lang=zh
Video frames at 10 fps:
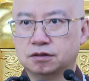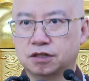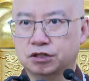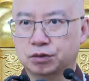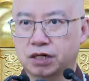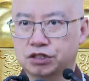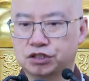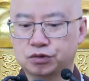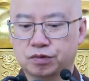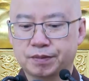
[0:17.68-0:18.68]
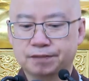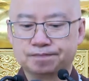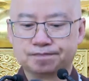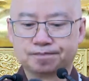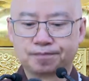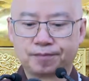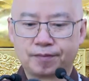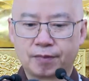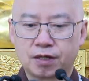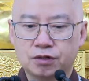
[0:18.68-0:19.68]
他就会来吃我们。
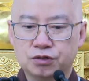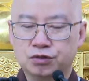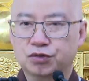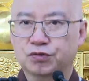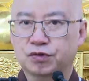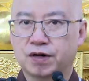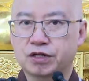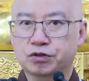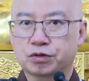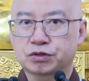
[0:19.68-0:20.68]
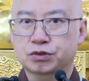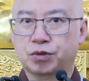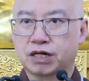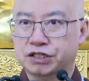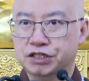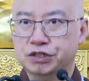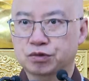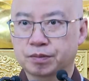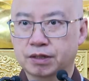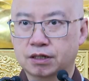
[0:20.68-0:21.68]
所以佛法里有一句话提醒
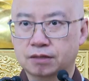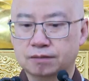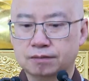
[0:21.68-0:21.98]
我们呢：